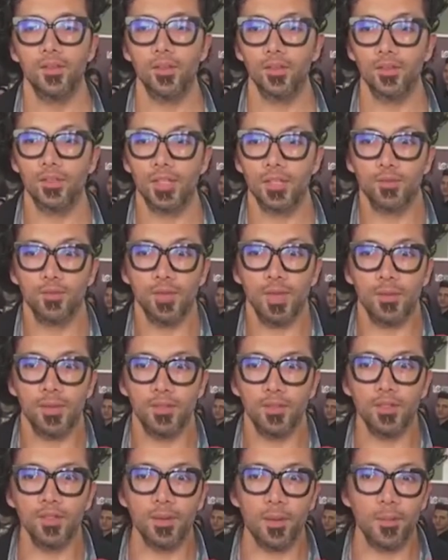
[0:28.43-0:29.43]
donde es un
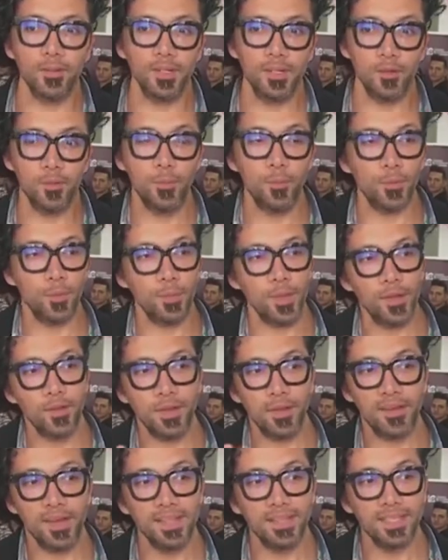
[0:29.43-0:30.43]
evento donde vamos a tener un promedio
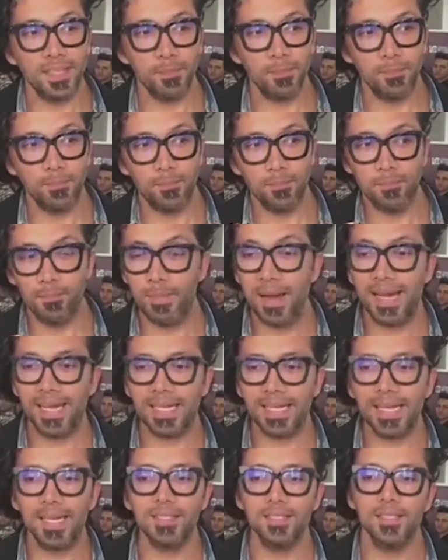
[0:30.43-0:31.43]
de 20
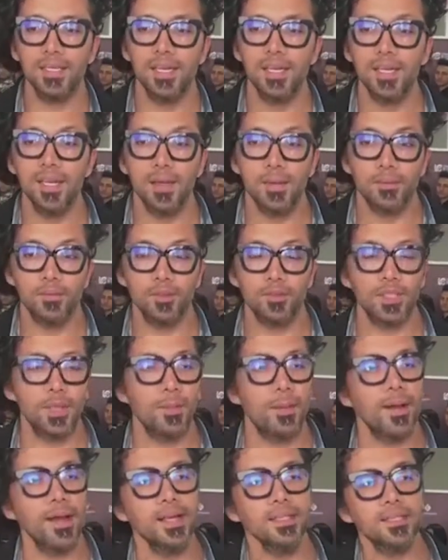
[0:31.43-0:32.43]
marcas, donde
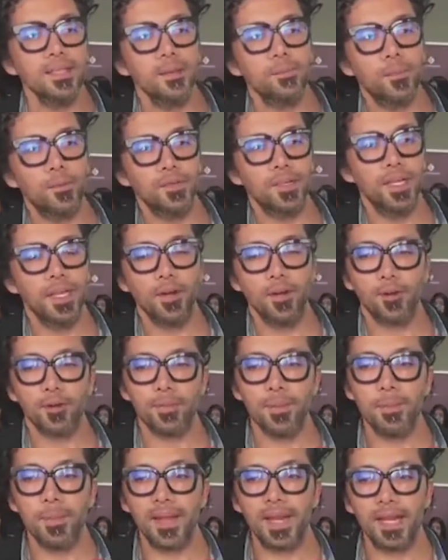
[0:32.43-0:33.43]
van a exponer
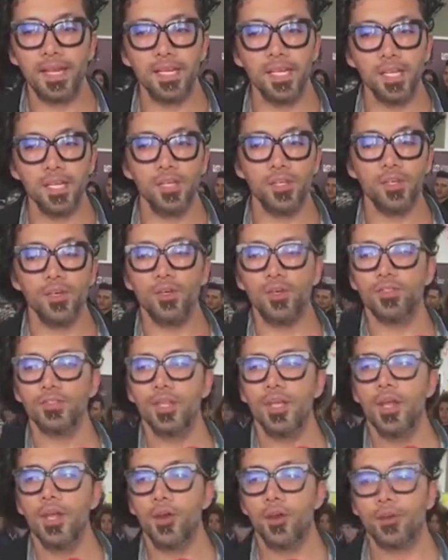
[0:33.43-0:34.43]
ropa para
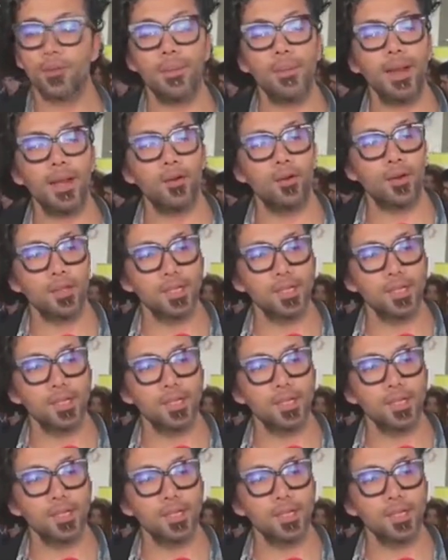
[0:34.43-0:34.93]
niños, ropa para